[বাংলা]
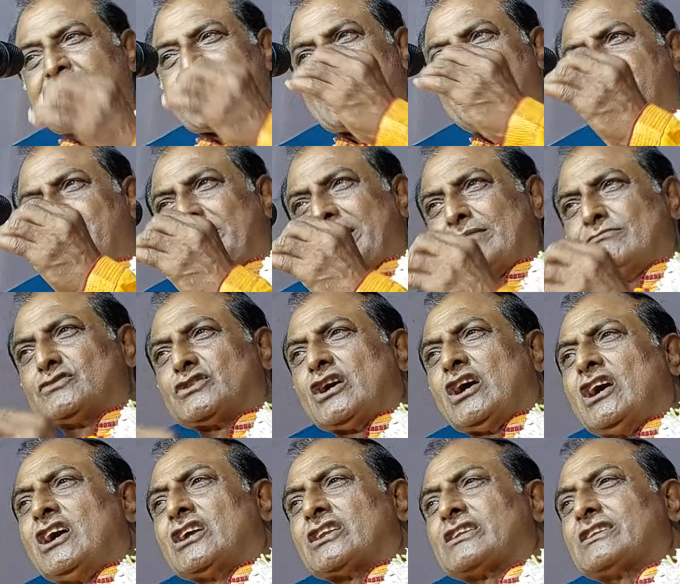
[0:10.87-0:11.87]
এই
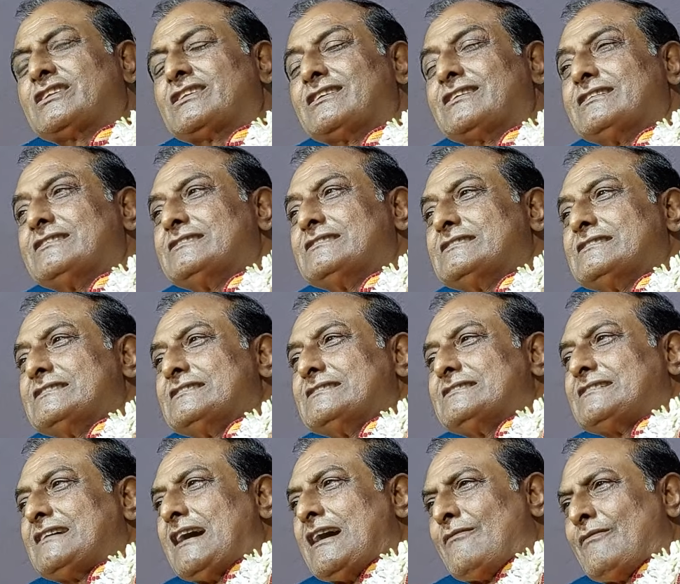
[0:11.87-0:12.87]
প্রেমদহন
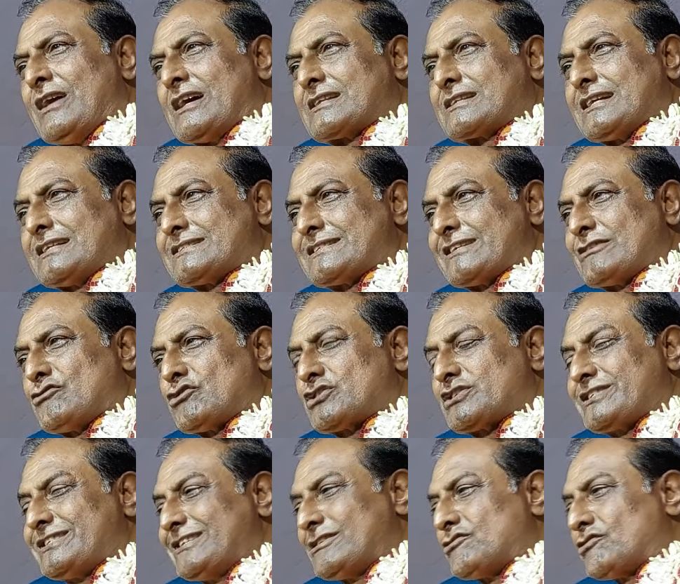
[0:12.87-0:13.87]
আমার কাছে
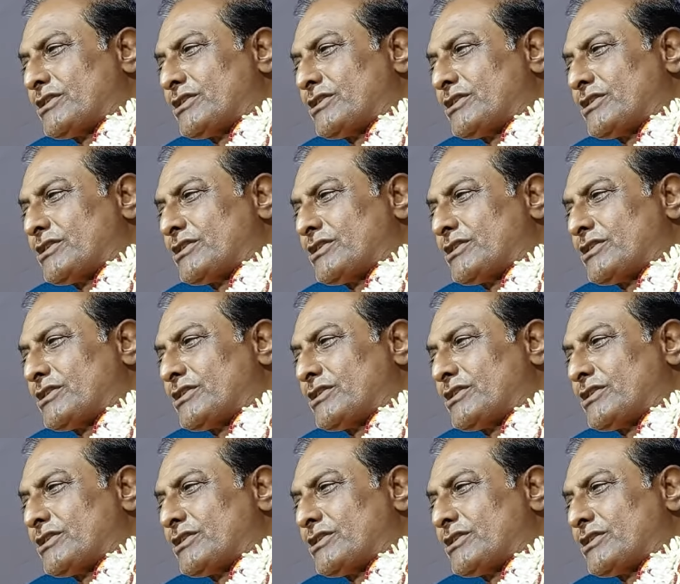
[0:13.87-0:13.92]
গচ্ছিত